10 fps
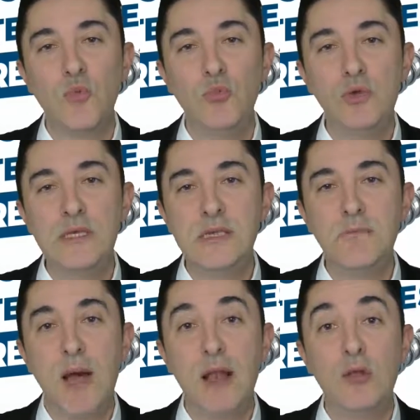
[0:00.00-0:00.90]

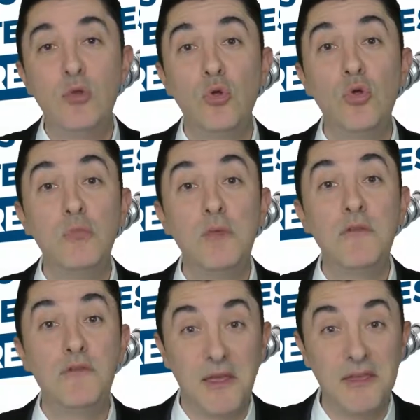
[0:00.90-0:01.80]
municipales de
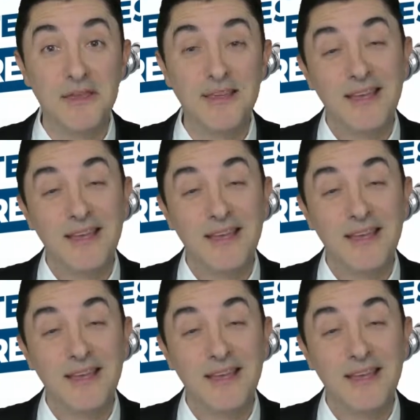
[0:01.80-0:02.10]
2020.